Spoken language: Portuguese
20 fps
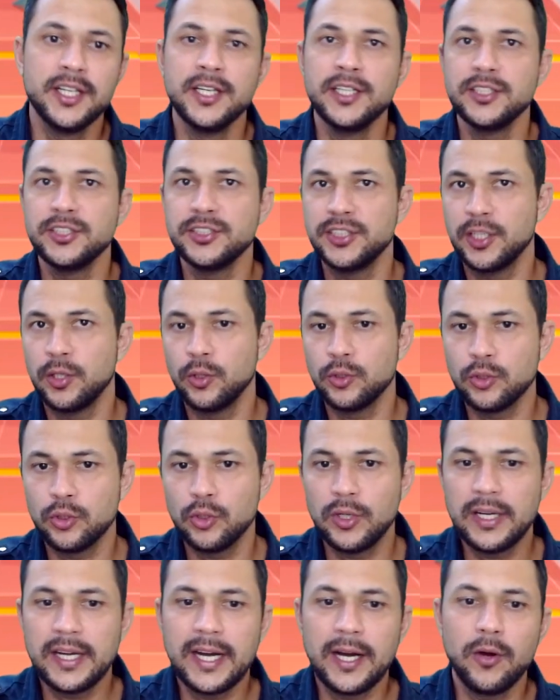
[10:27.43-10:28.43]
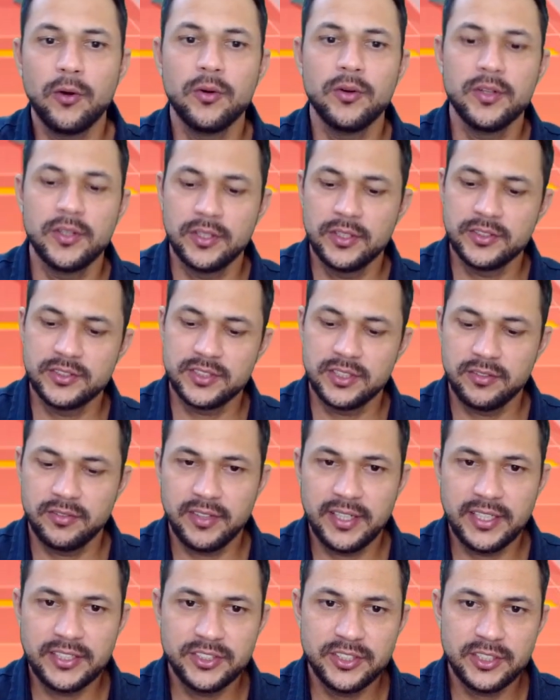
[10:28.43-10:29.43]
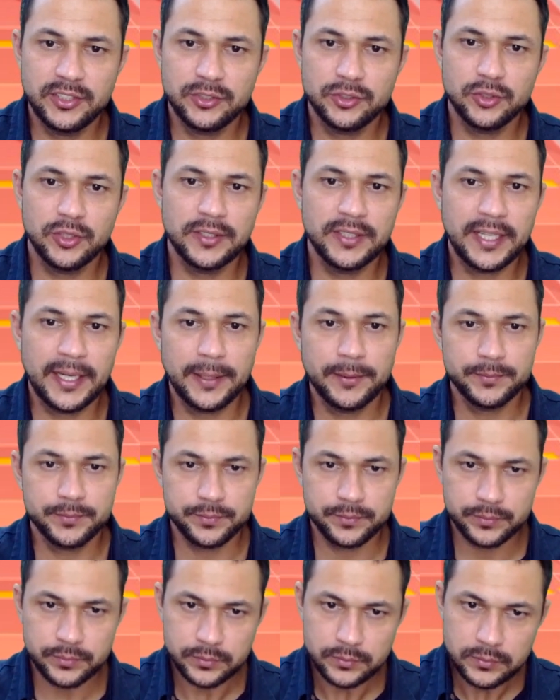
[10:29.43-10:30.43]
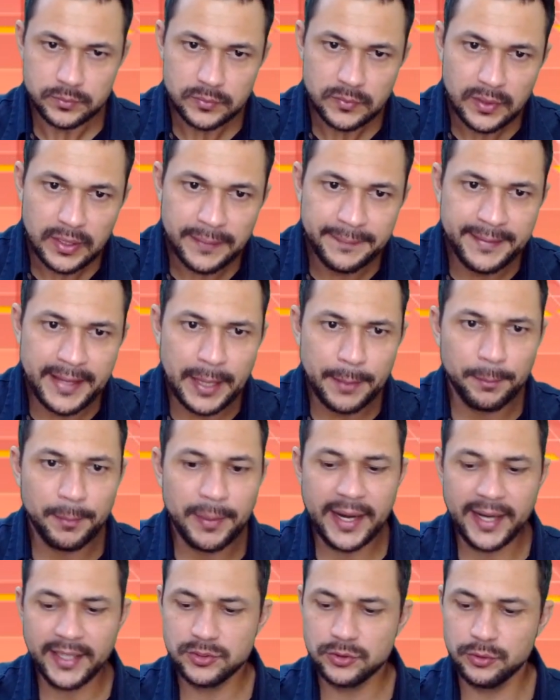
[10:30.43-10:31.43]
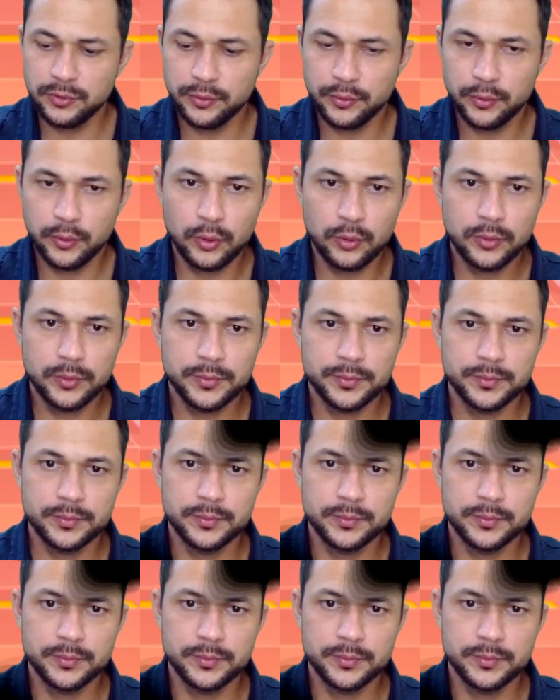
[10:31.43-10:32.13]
Chegou no local, você vai direcionar na base do fogo,